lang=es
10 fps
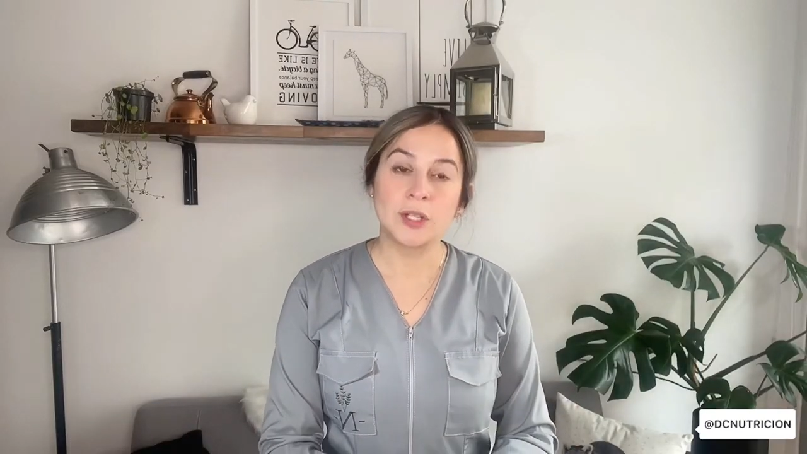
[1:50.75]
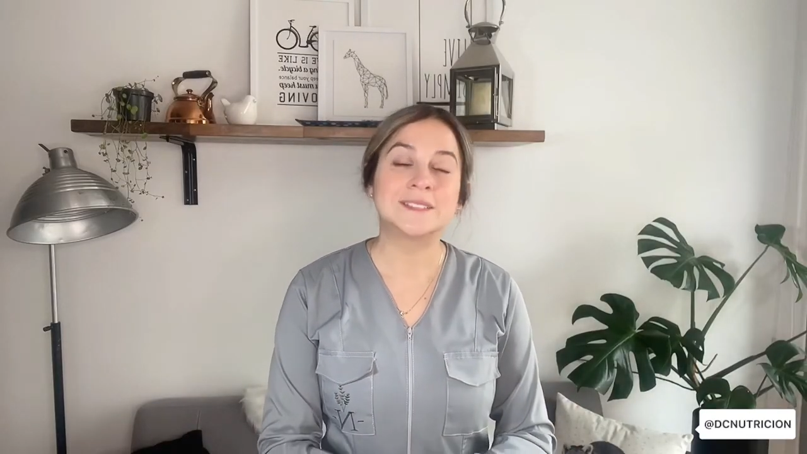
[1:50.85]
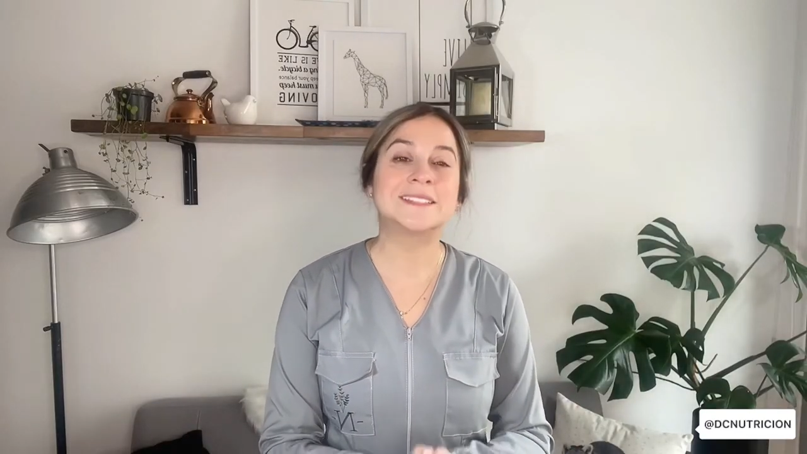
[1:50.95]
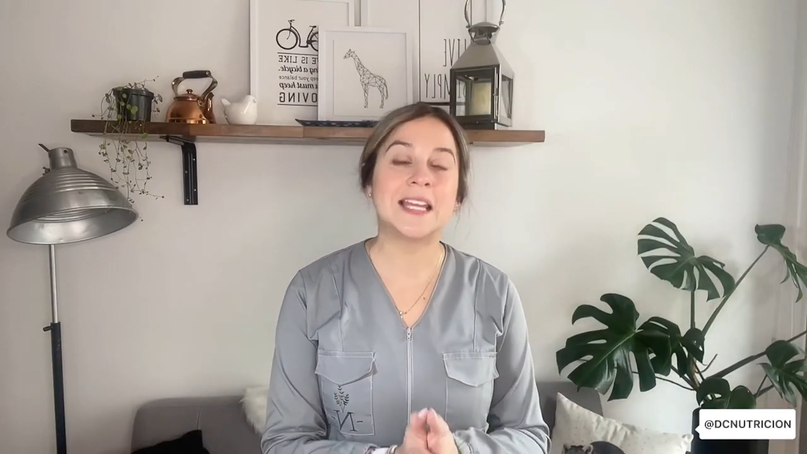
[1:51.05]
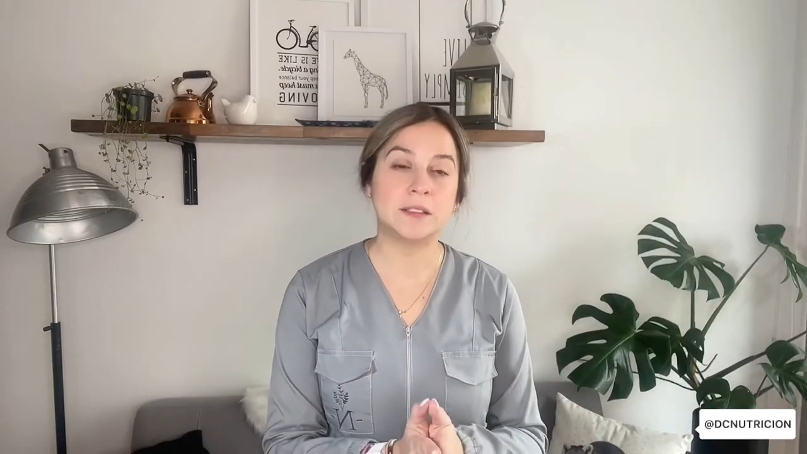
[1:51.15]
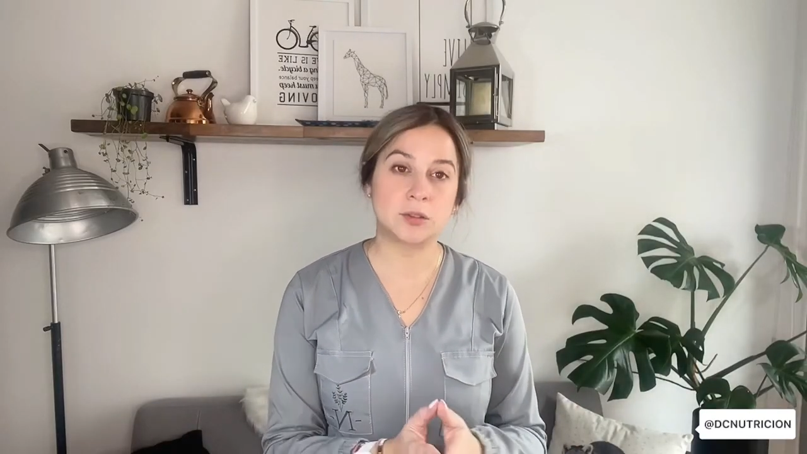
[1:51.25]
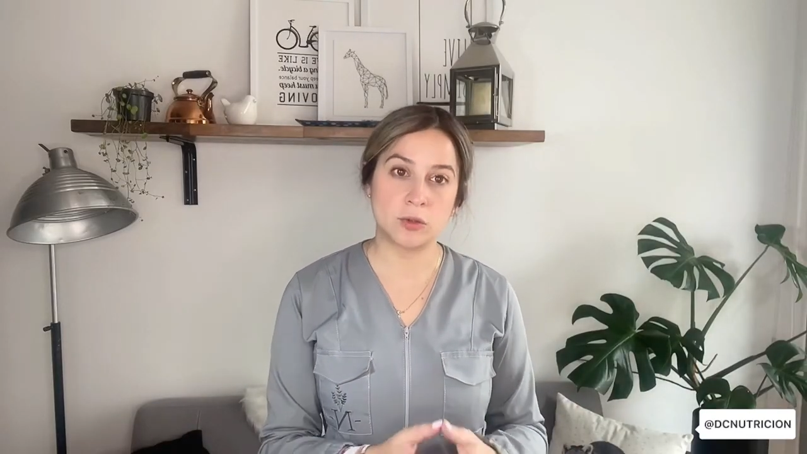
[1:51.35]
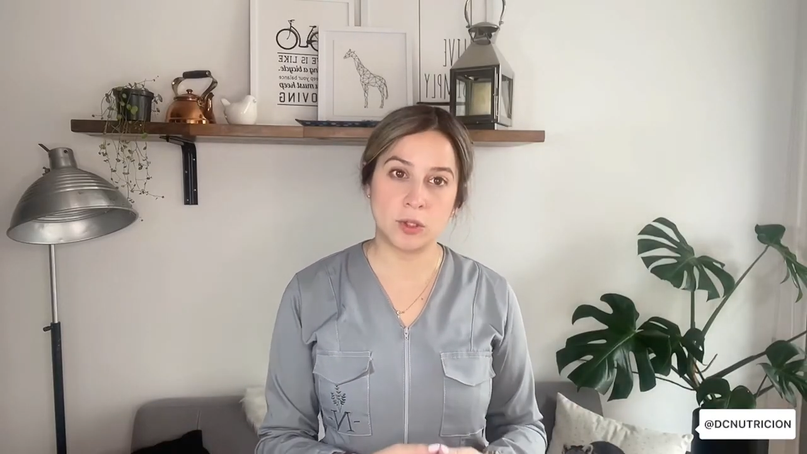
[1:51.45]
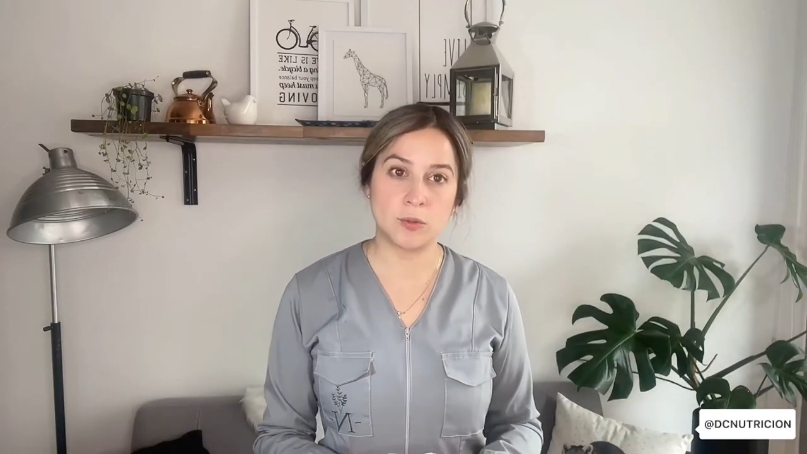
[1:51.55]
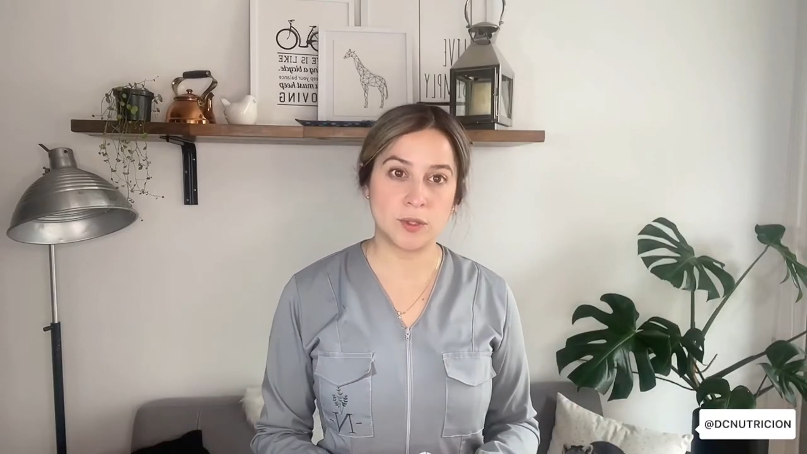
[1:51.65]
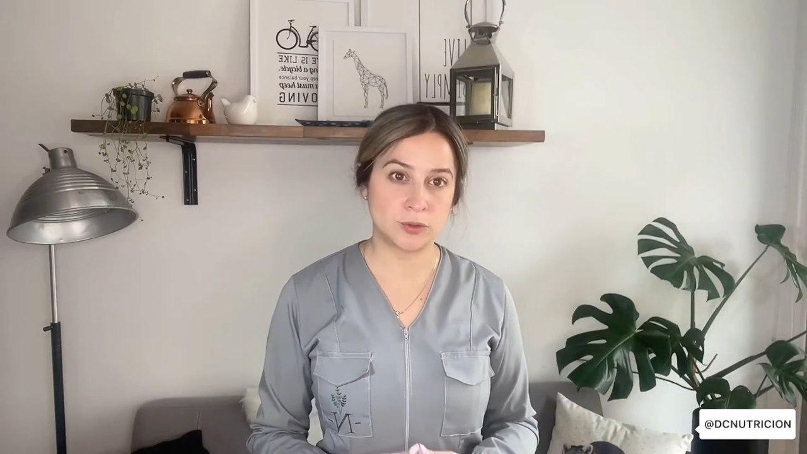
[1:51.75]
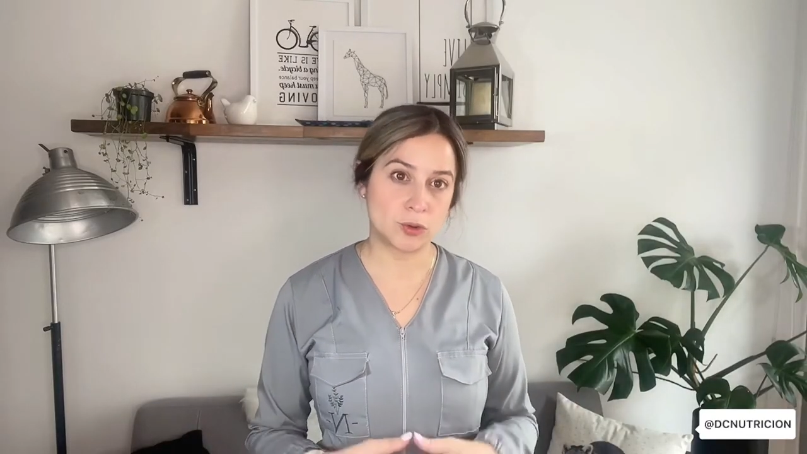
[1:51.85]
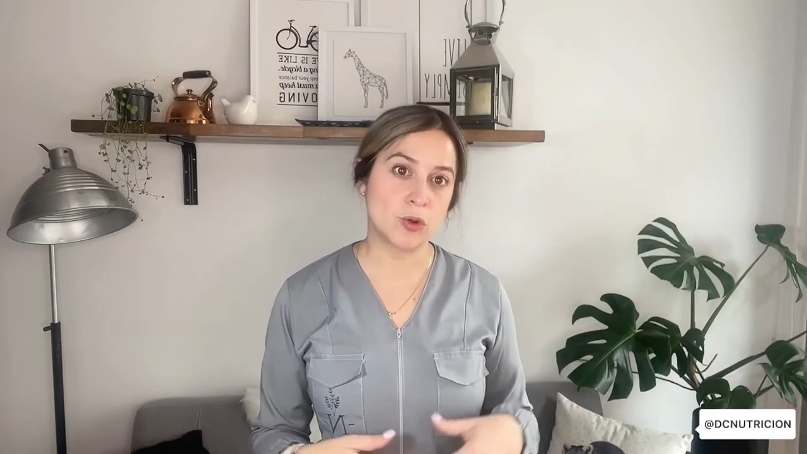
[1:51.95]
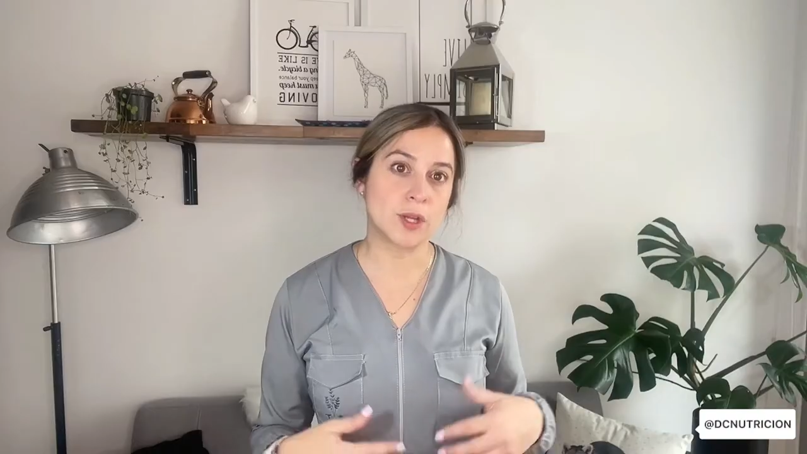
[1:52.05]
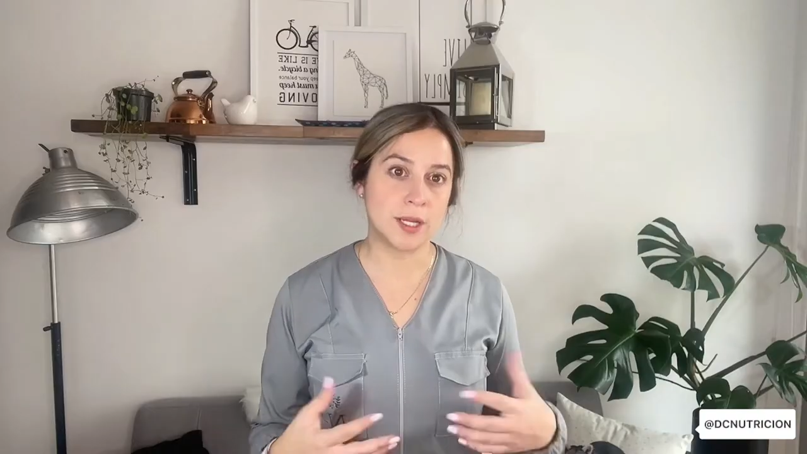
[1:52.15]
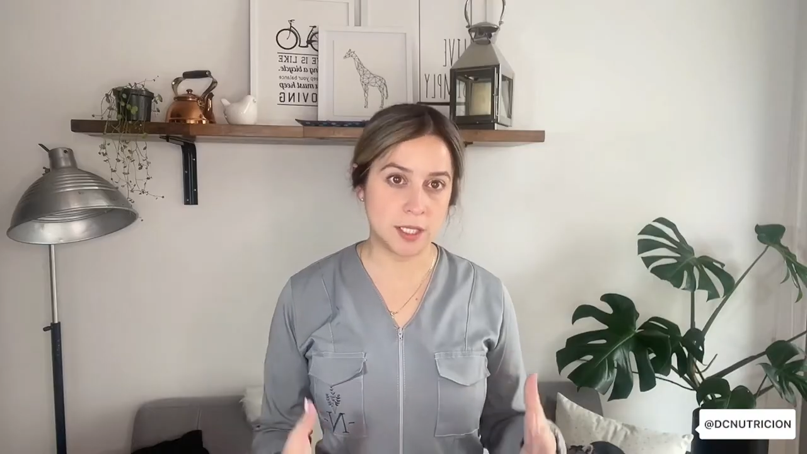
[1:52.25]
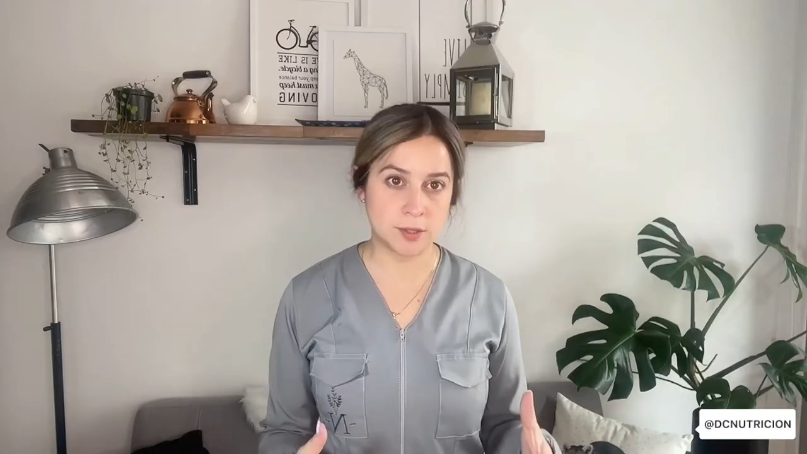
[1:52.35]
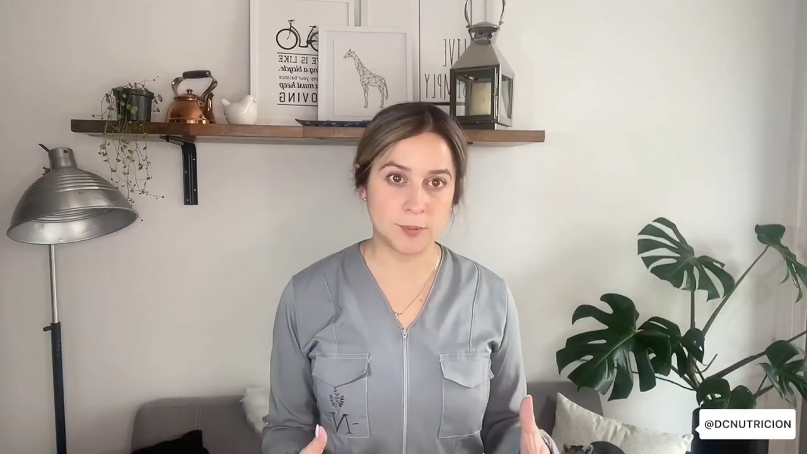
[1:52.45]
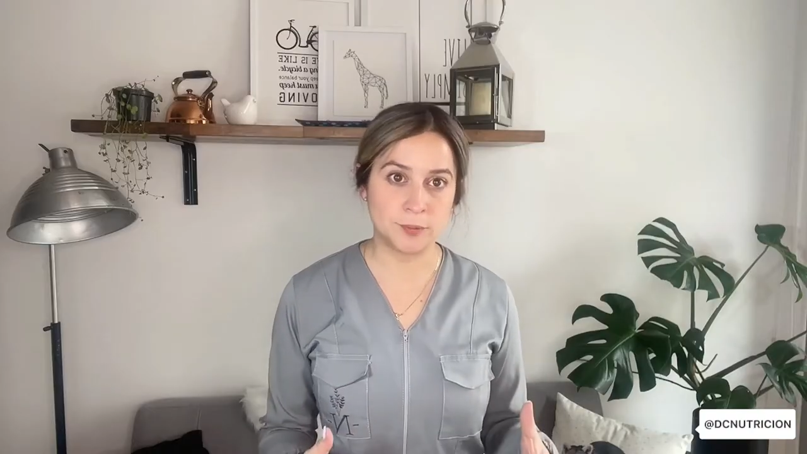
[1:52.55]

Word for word: dentro de nuestro organismo.